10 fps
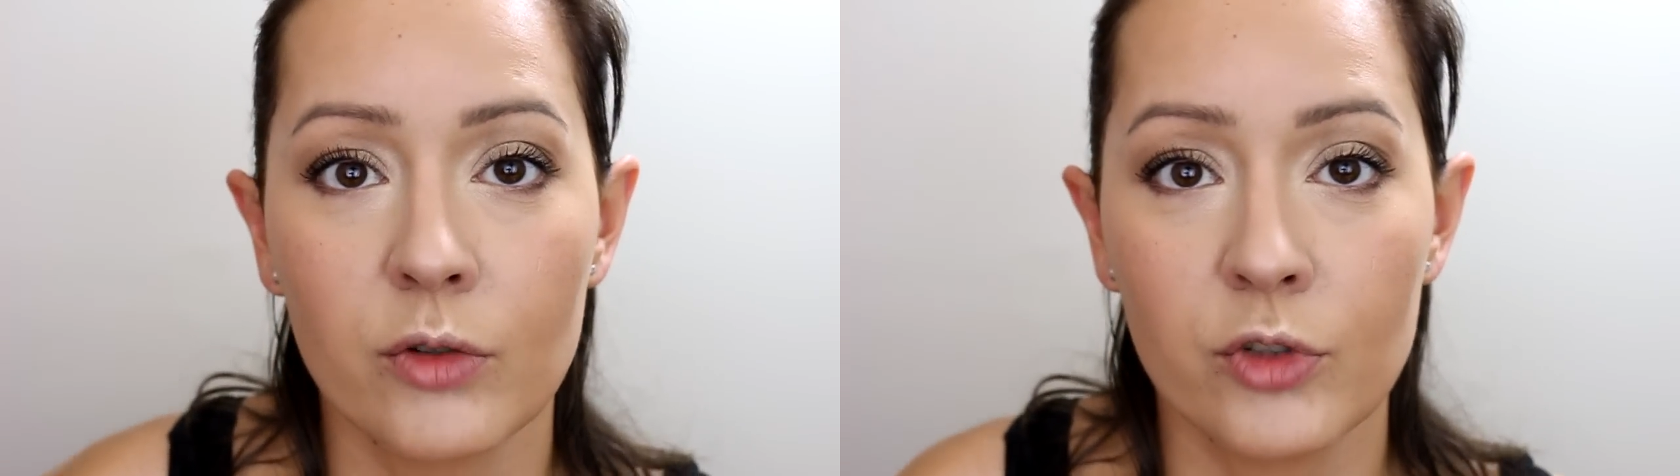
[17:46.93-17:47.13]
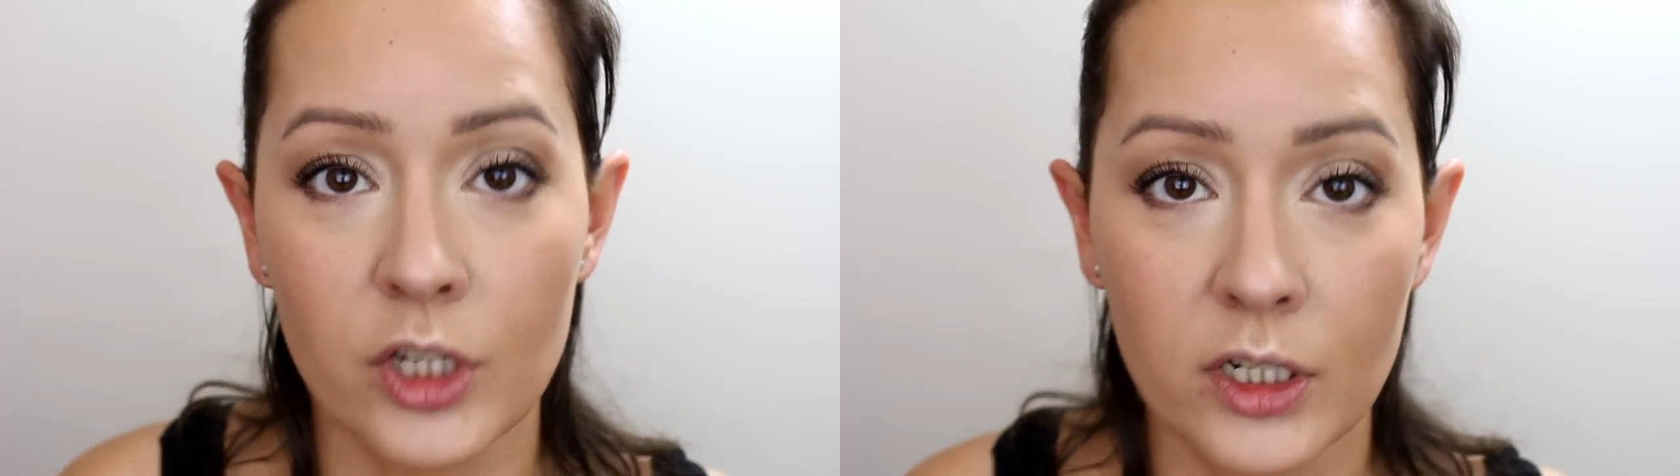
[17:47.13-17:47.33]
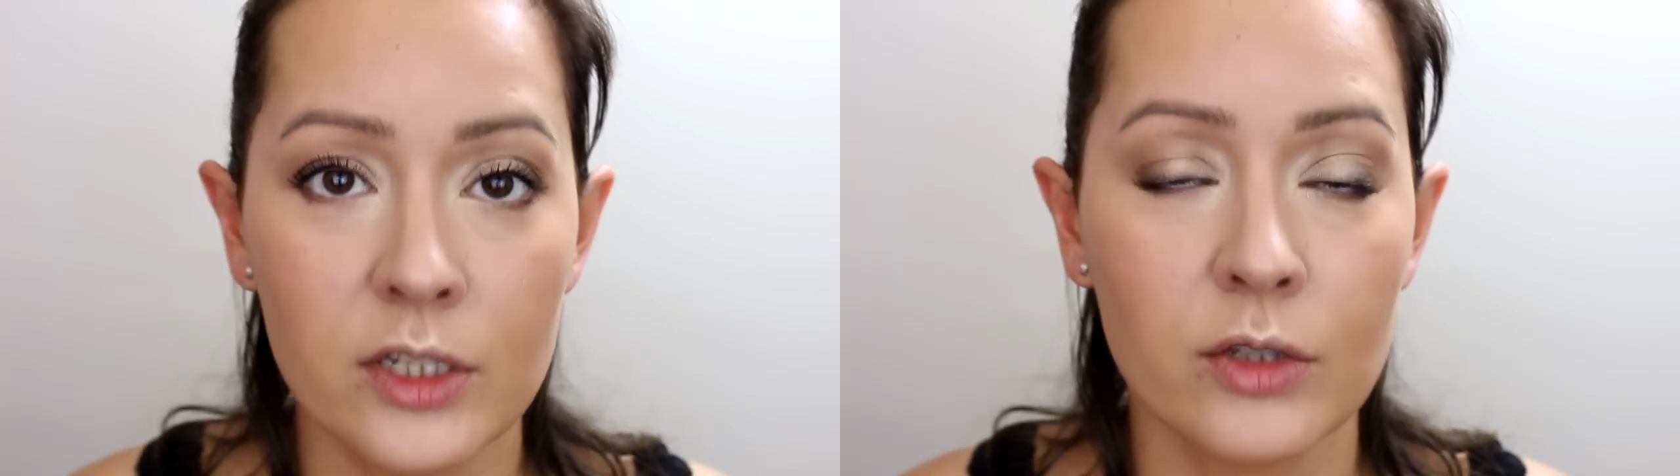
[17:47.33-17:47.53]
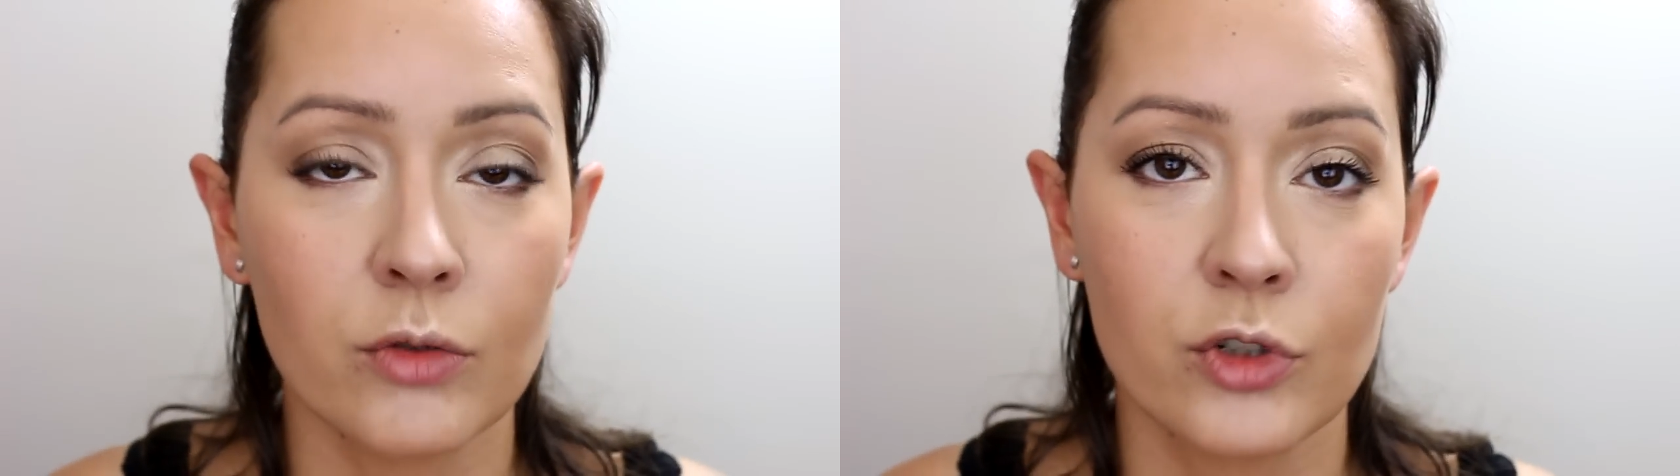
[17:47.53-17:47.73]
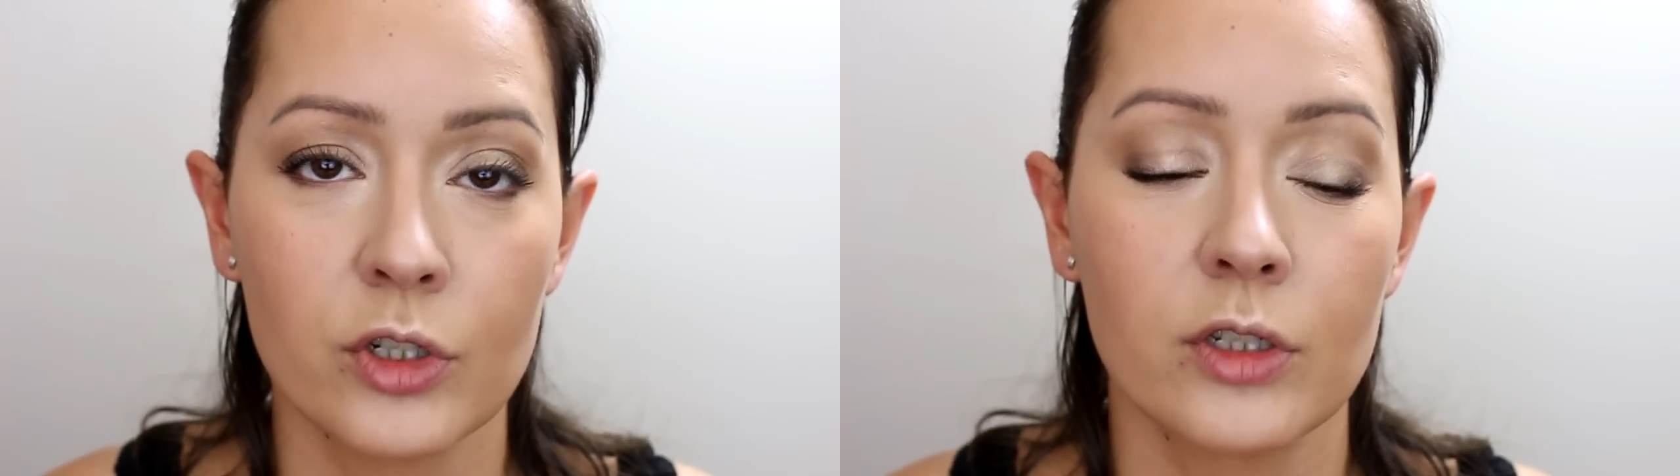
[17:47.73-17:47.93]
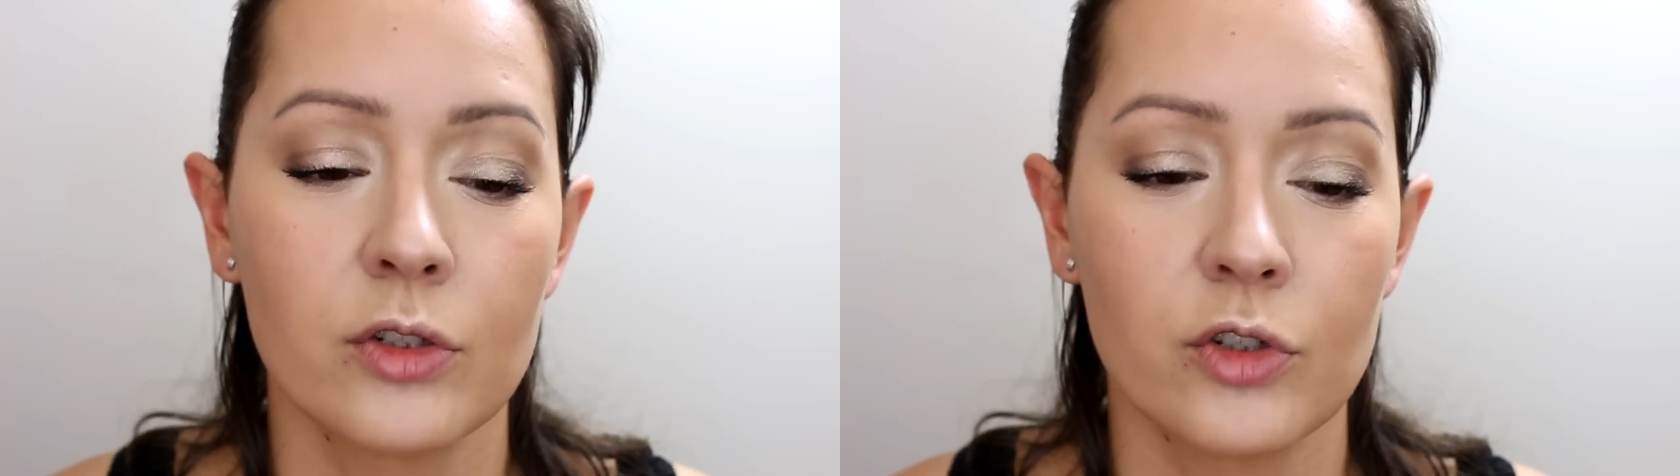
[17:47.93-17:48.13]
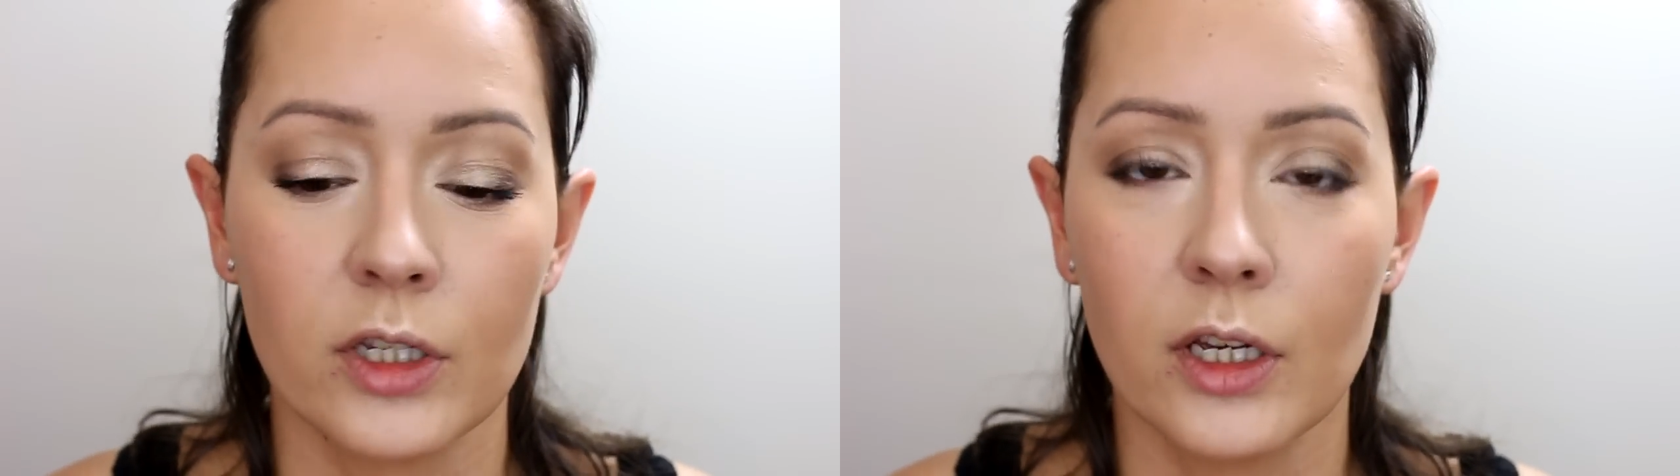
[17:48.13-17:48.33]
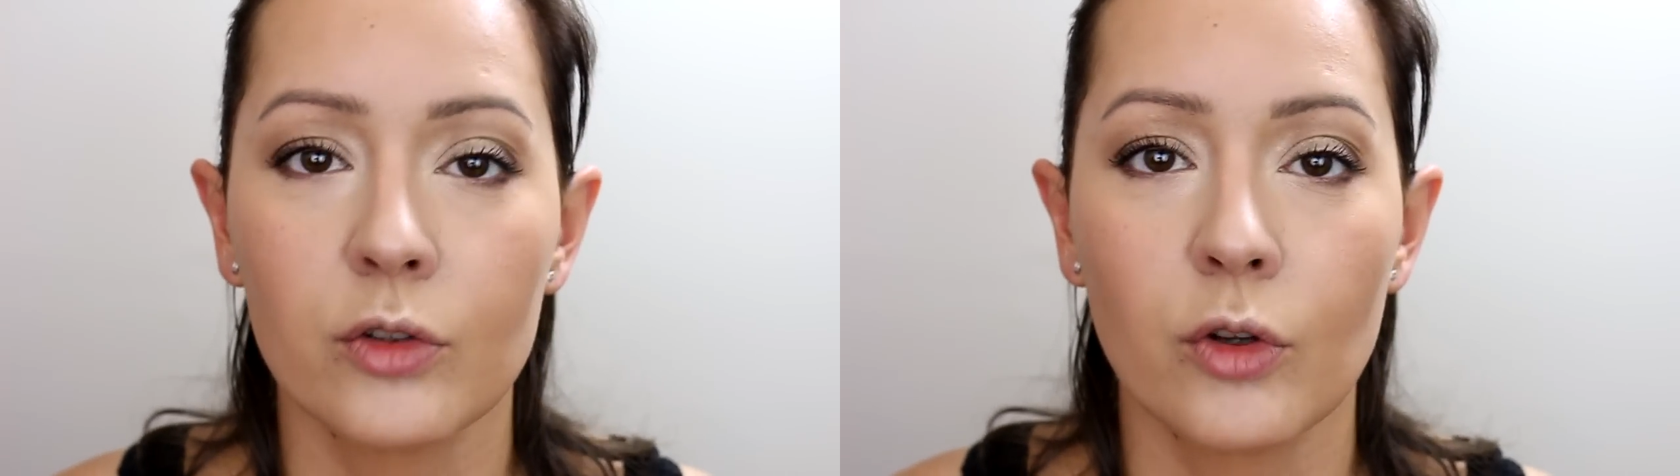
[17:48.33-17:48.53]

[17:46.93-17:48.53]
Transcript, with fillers: jakąś cielistą czy coś takiego,